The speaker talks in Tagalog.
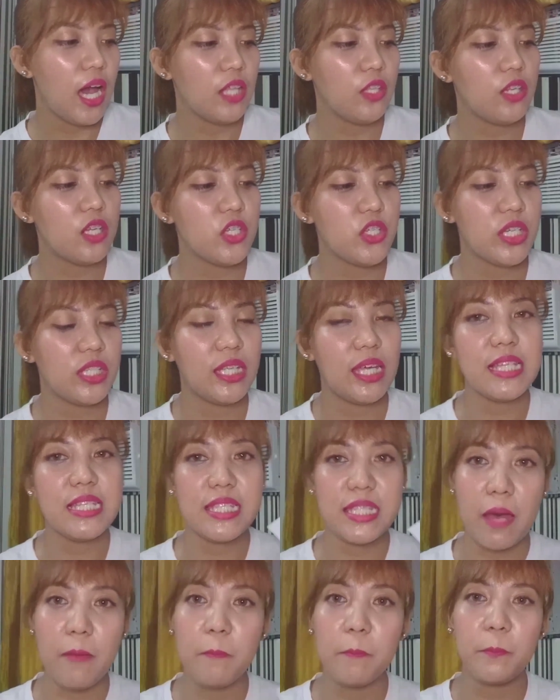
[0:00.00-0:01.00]
Ano lang siya,
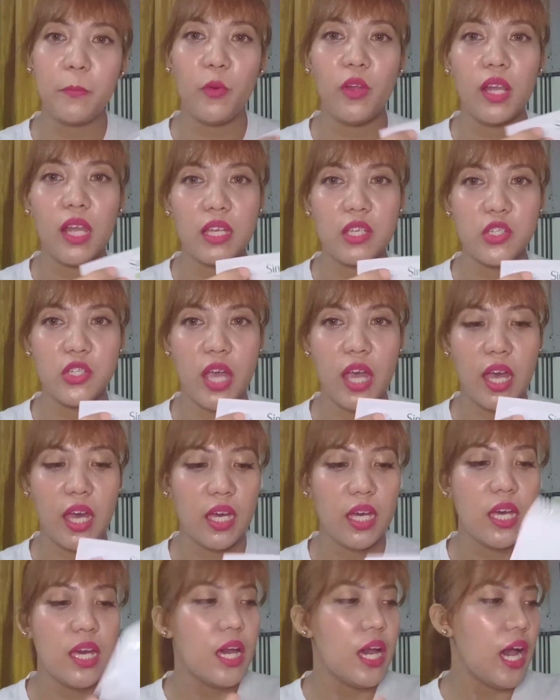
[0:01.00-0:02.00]
dahil sample lang
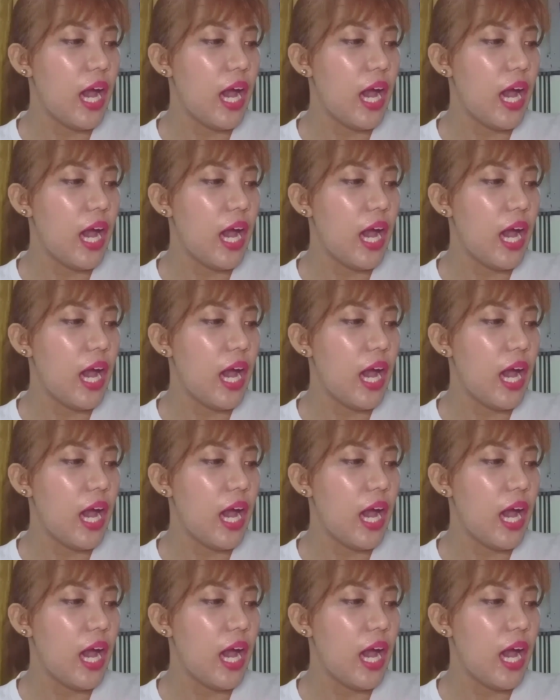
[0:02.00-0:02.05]
siya,